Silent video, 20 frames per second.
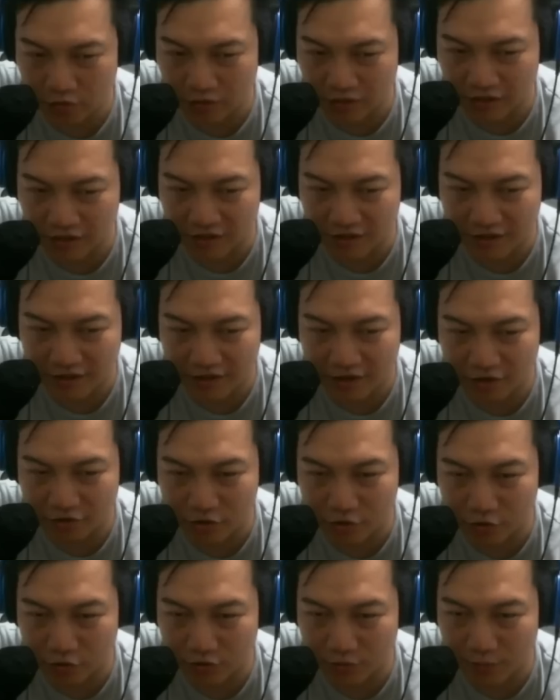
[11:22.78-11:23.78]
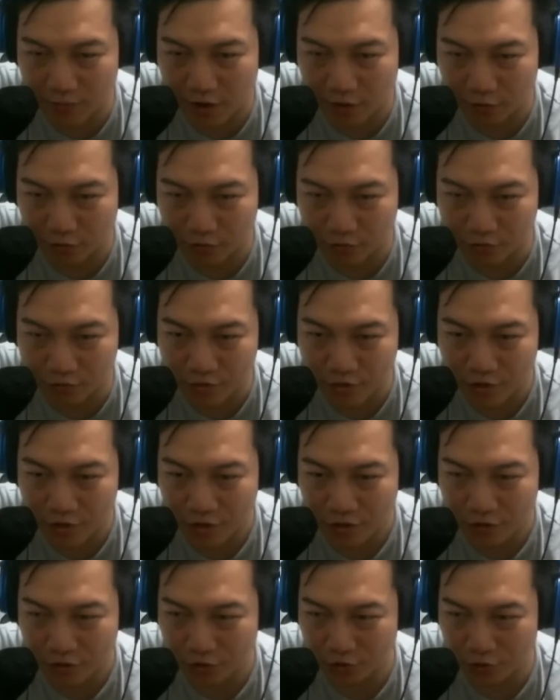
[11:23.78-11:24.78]
青格雷到底有什么好处，
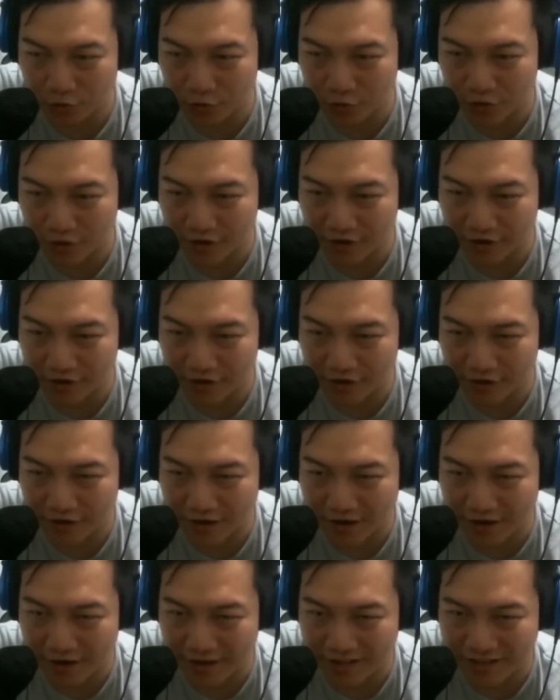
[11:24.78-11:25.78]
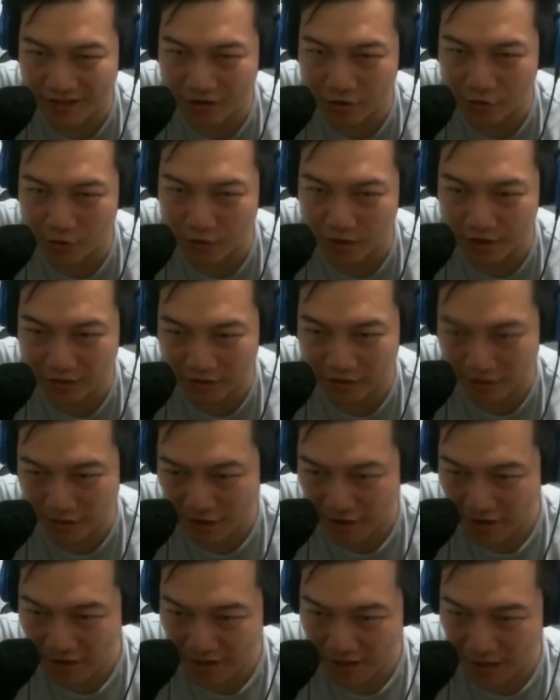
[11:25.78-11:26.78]
就觉得还挺诡异，而且
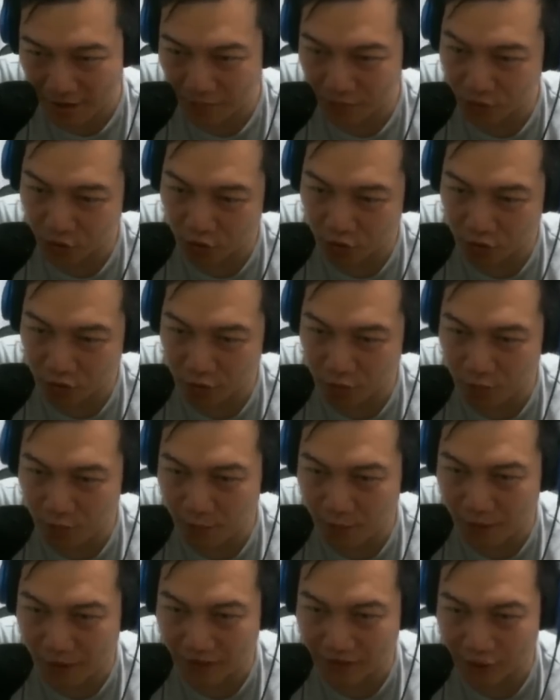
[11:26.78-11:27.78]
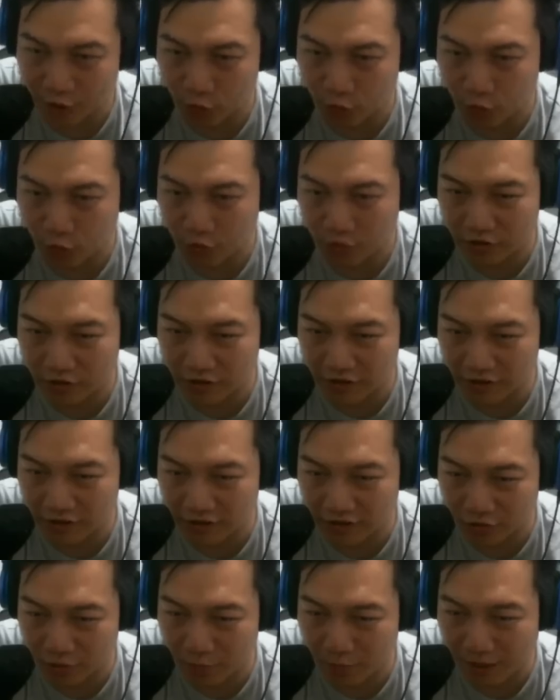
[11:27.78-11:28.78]
他们就把超多青
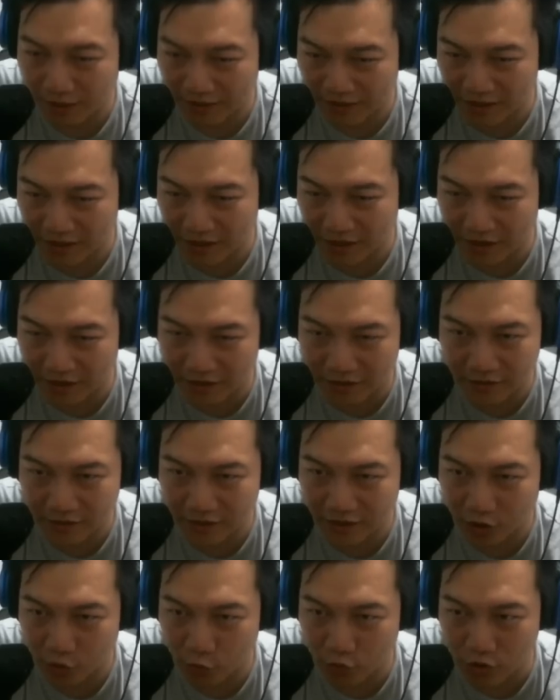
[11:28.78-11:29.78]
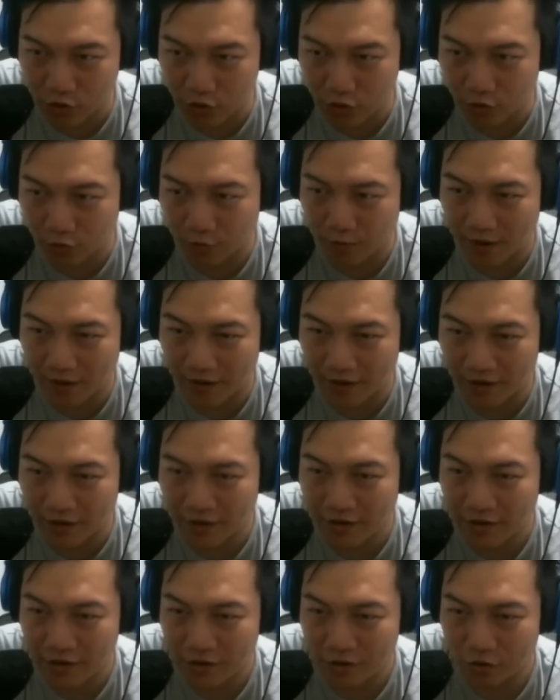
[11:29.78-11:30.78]
就把青格雷跟超多移动牌
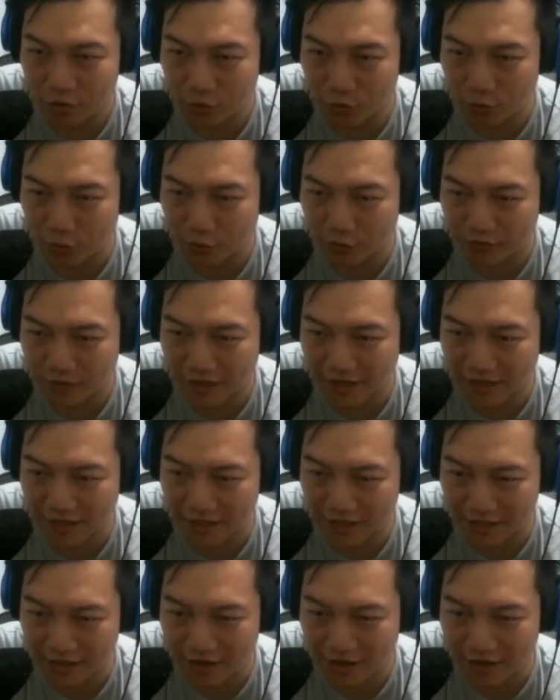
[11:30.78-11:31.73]
都弄在一起的